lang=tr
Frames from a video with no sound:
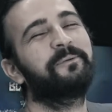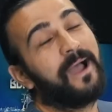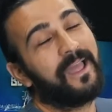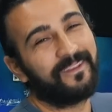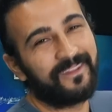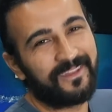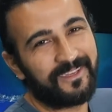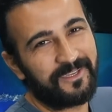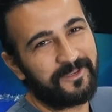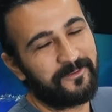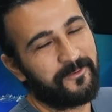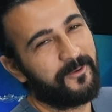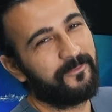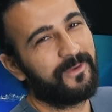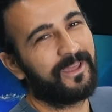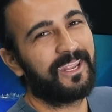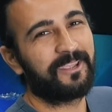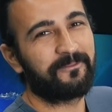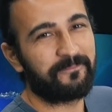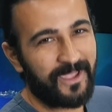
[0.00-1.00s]
ben de dedim
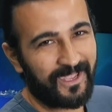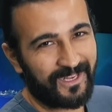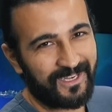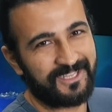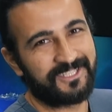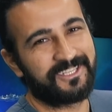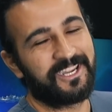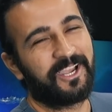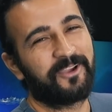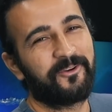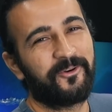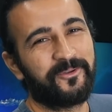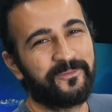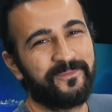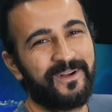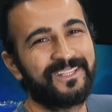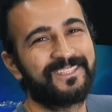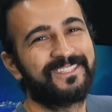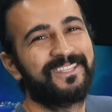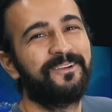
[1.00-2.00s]
Ömer ekmekle şaka
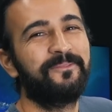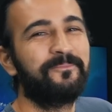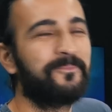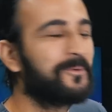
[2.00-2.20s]
olmaz.